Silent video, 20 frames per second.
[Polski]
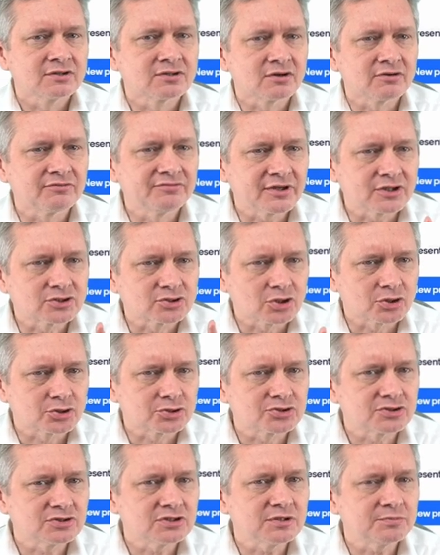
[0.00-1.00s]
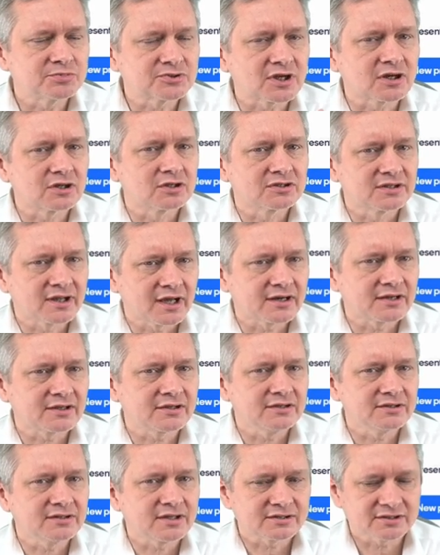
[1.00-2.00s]
to w większości
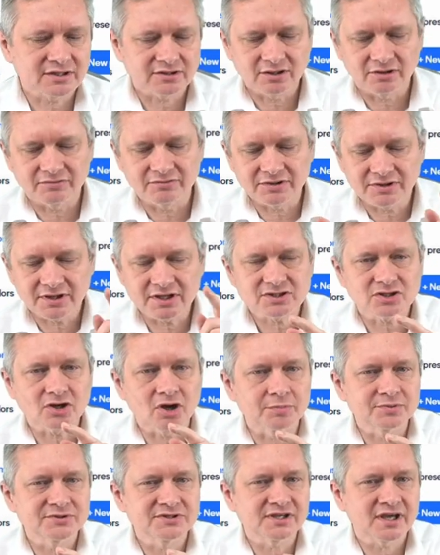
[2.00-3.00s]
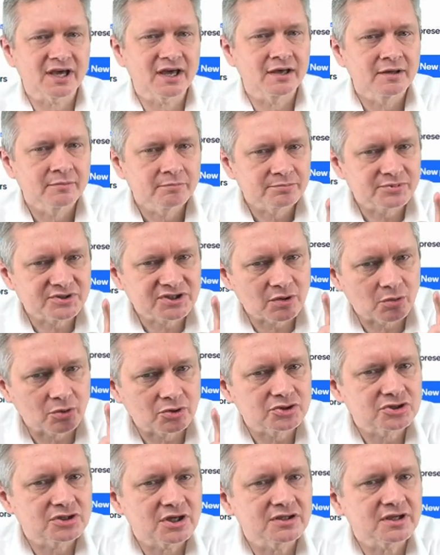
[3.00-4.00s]
przeglądarek internetowych jest opcja
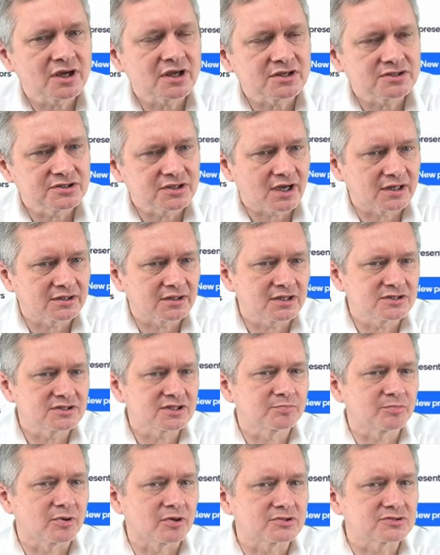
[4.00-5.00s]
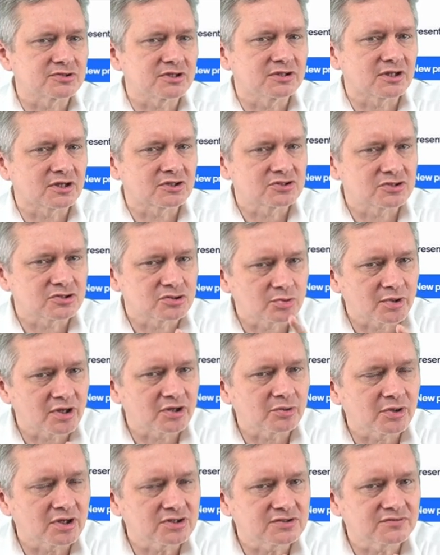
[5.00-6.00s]
przełączenia języka na język polski. Także
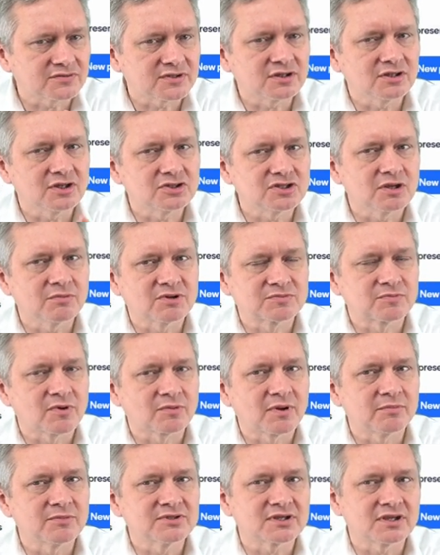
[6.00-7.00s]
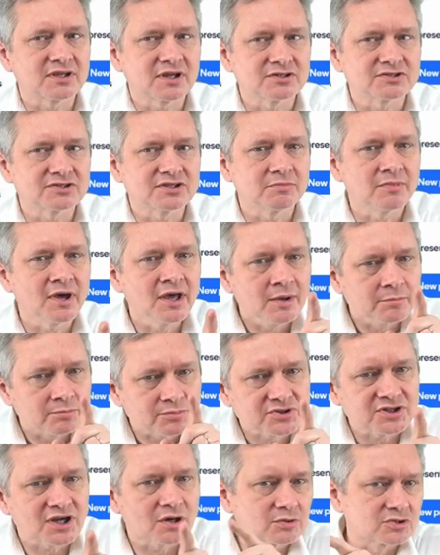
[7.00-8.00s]
sugeruję ci wtedy, jeżeli masz problemy z angielskim,
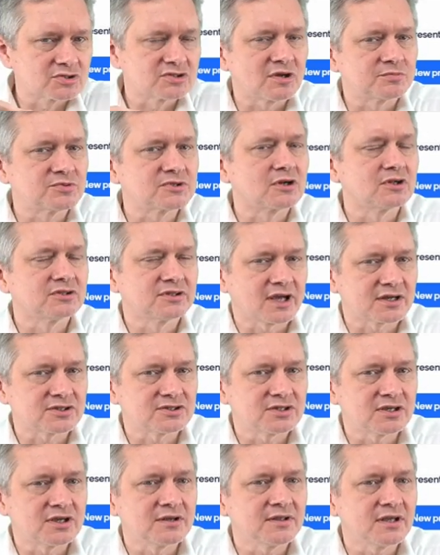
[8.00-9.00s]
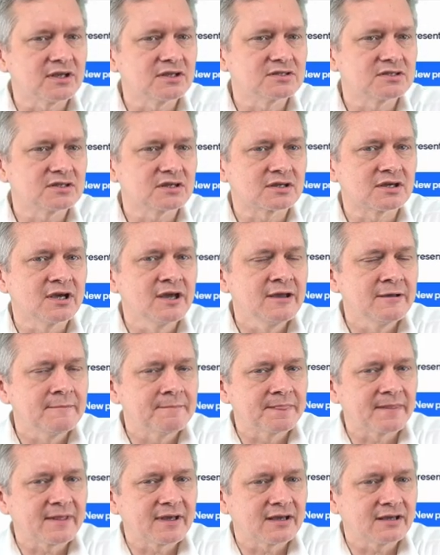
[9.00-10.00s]
przełącz sobie przeglądarce język
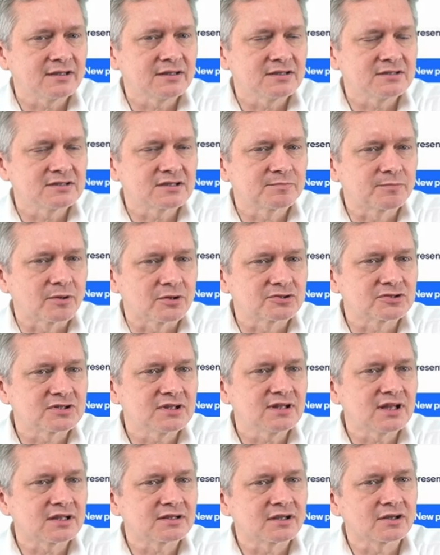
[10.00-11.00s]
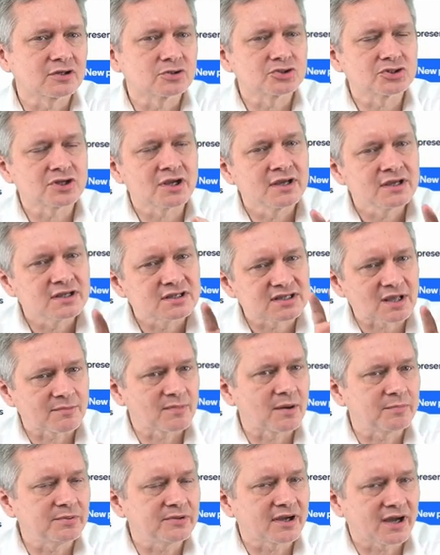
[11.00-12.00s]
na język polski, dlatego że
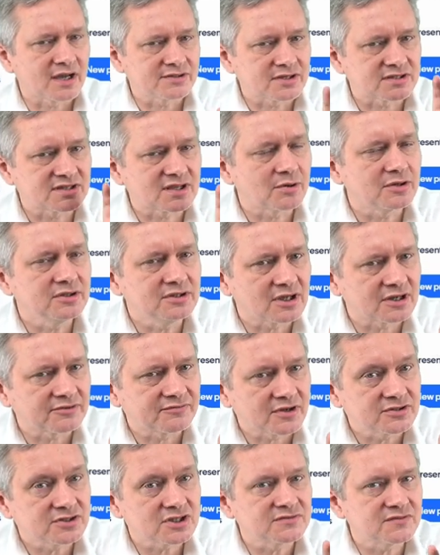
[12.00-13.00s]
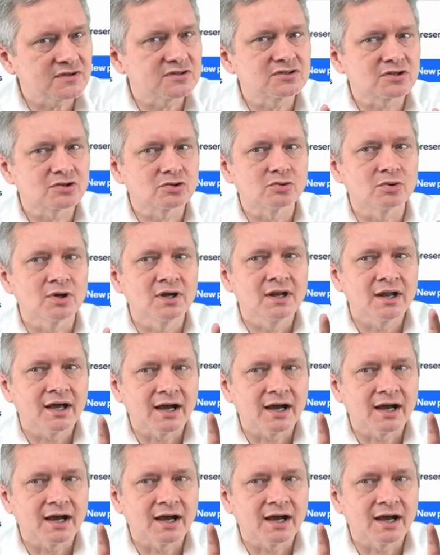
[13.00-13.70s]
sama aplikacja, cały interfejs jest w języku